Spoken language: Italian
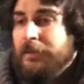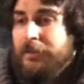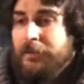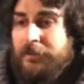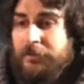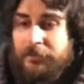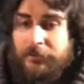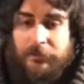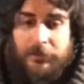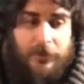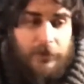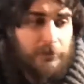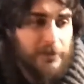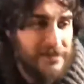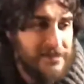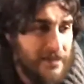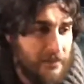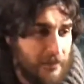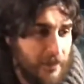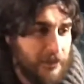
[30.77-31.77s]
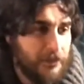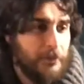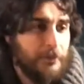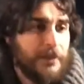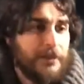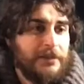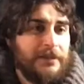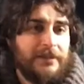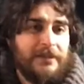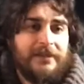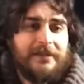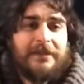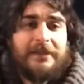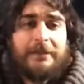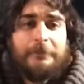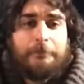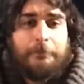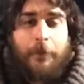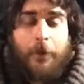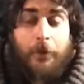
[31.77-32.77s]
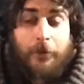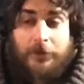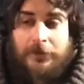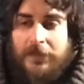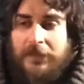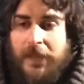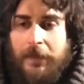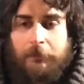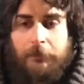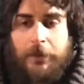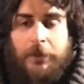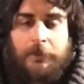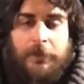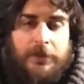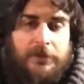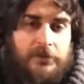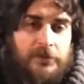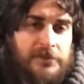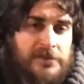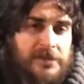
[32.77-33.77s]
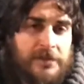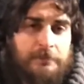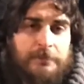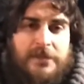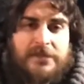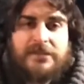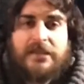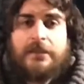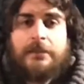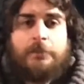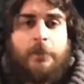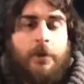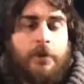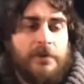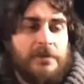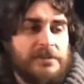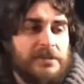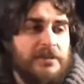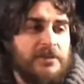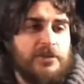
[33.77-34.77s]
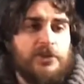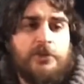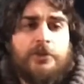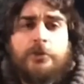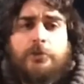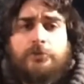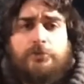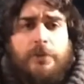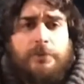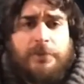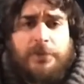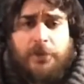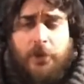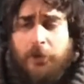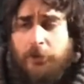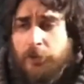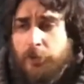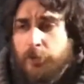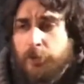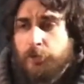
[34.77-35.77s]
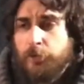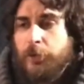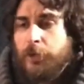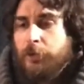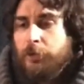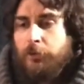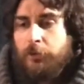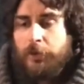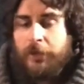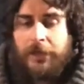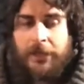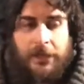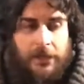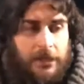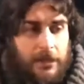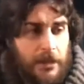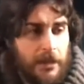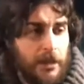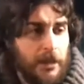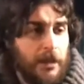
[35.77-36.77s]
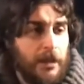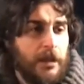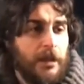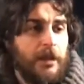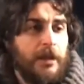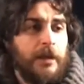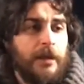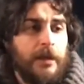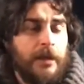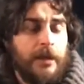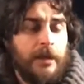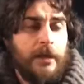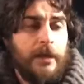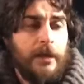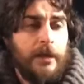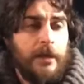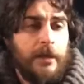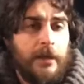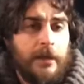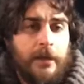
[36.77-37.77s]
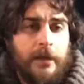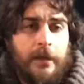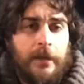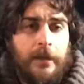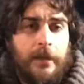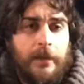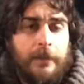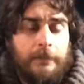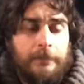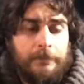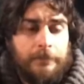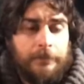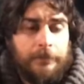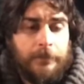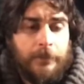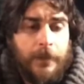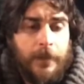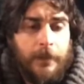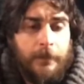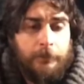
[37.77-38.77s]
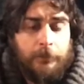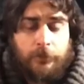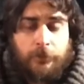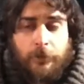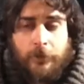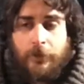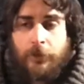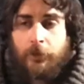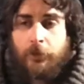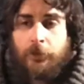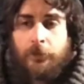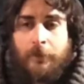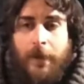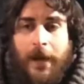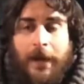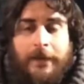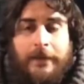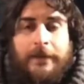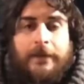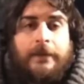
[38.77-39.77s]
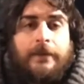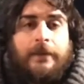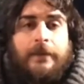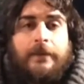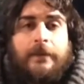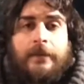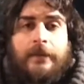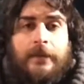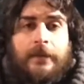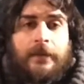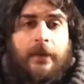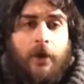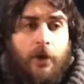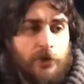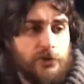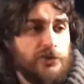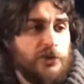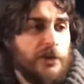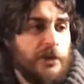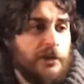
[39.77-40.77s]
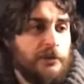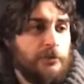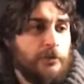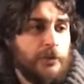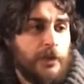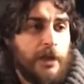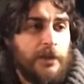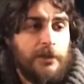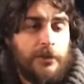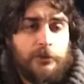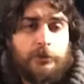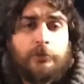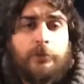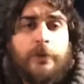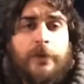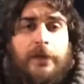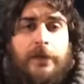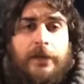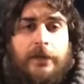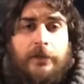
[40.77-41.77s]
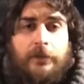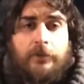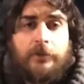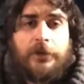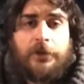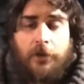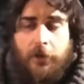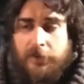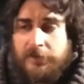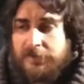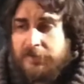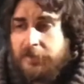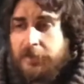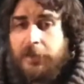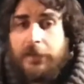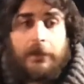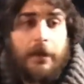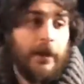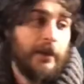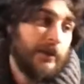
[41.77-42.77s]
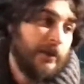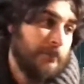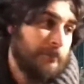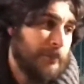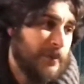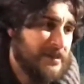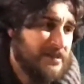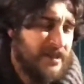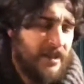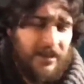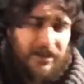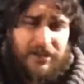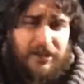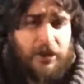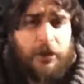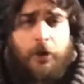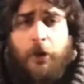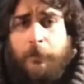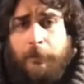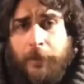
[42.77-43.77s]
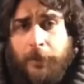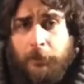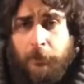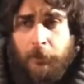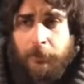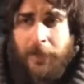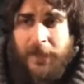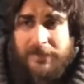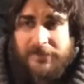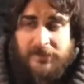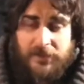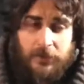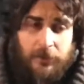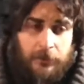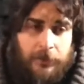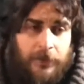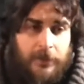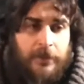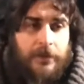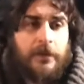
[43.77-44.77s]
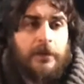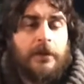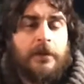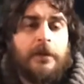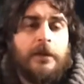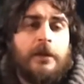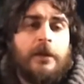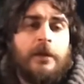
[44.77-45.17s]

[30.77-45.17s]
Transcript: in, in, queste quattro partite i tiri in porta da ambo le parti sono sempre state poche, si decidono su episodi o su errori, eh, appunto errori umani. Eh, oggi è toccato a due errori nostri, anche in passato, anche in Coppa, loro passano per